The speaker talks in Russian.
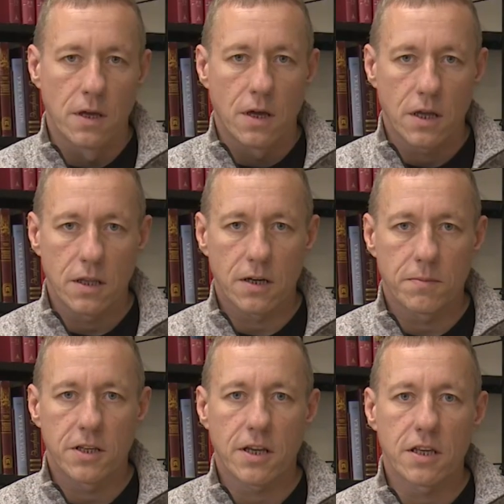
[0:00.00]
Однако
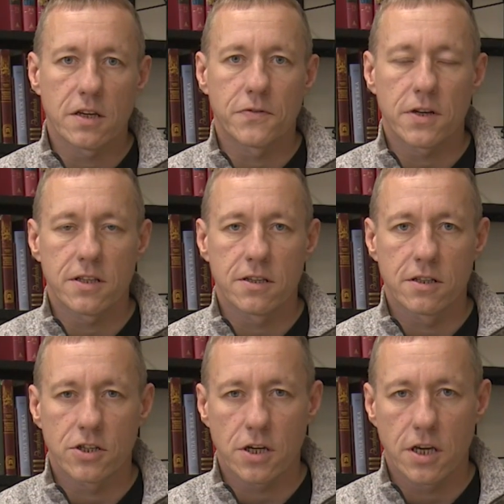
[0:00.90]
Британия, Франция,
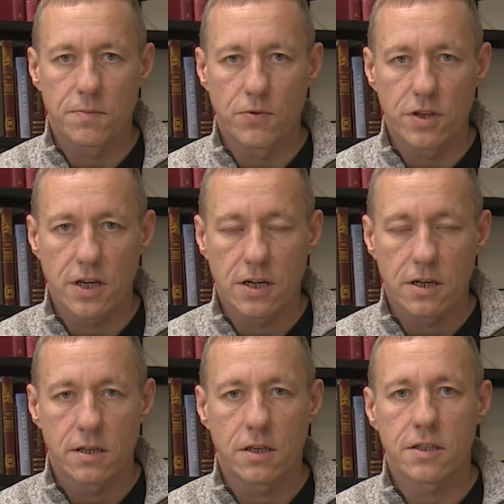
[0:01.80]
США и Япония
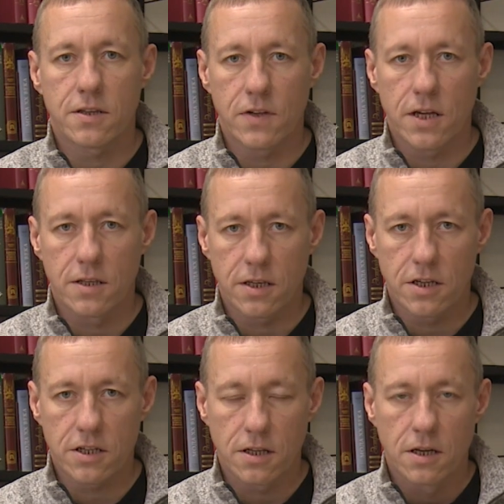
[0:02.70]
не оставляли
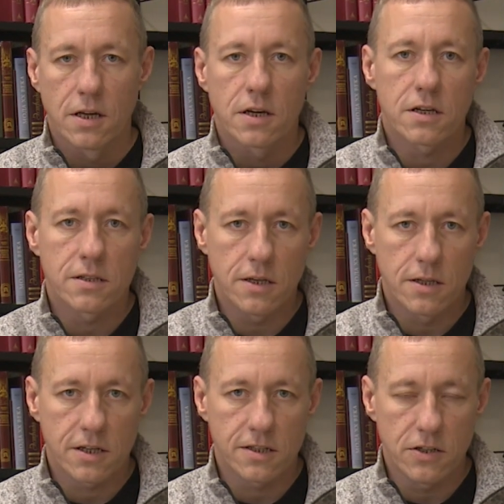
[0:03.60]
надежд разделить
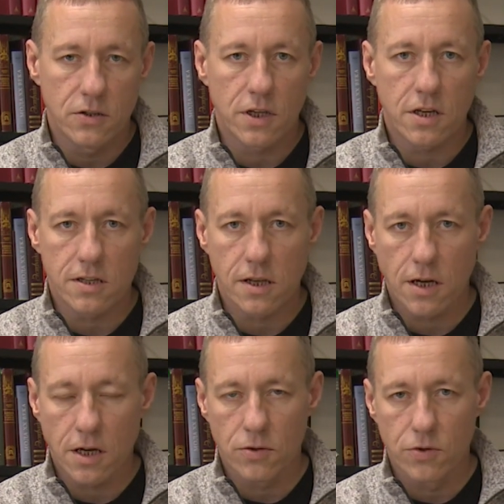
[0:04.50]
Россию на несколько
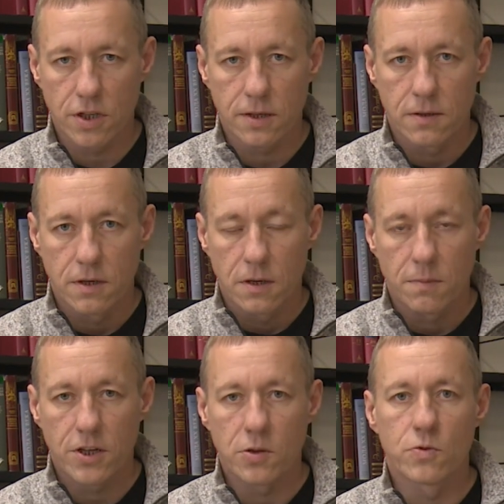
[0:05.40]
колоний –
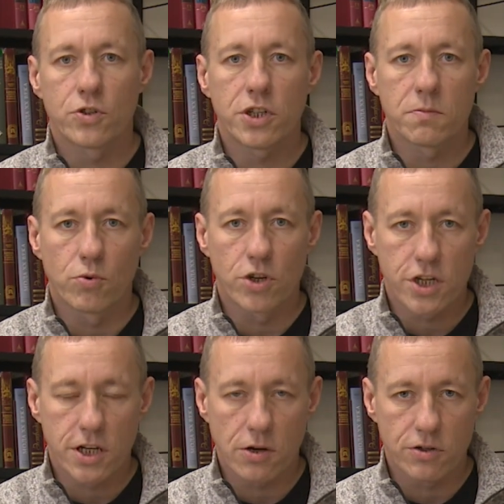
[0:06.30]
Поэтому чем больше
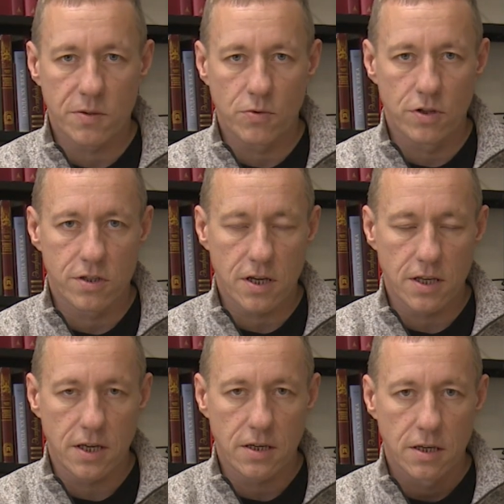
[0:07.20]
хаоса будет в
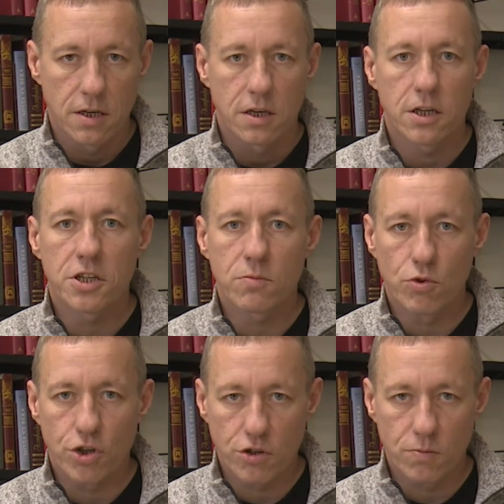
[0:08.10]
стране и чем
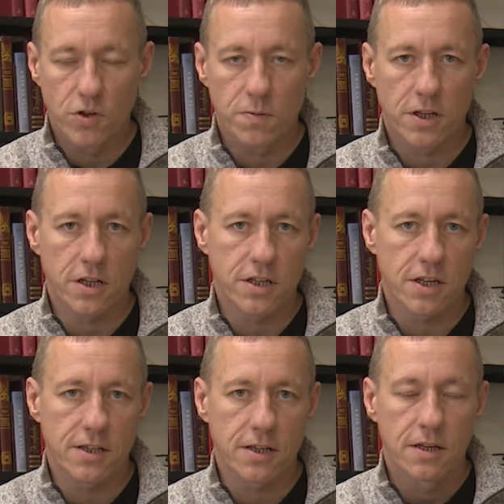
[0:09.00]
дольше он будет
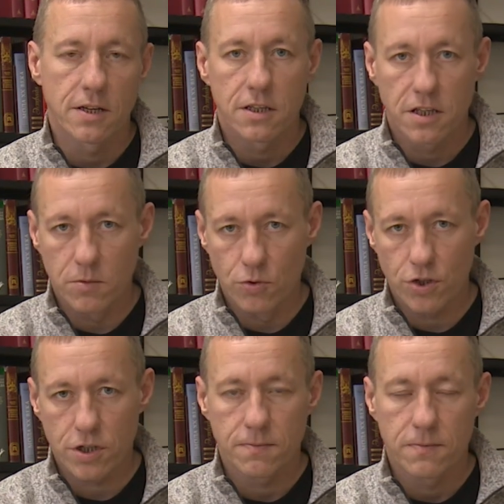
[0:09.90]
продолжаться, тем
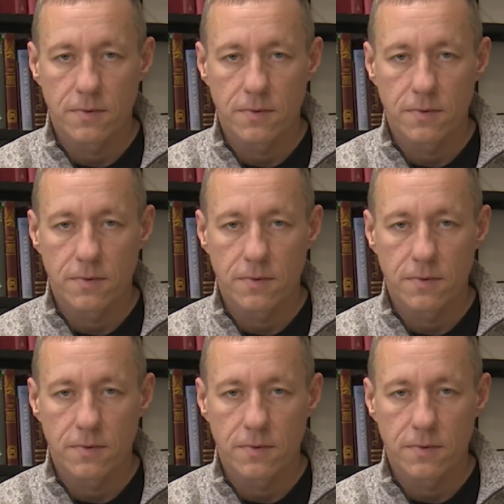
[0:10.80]
лучше.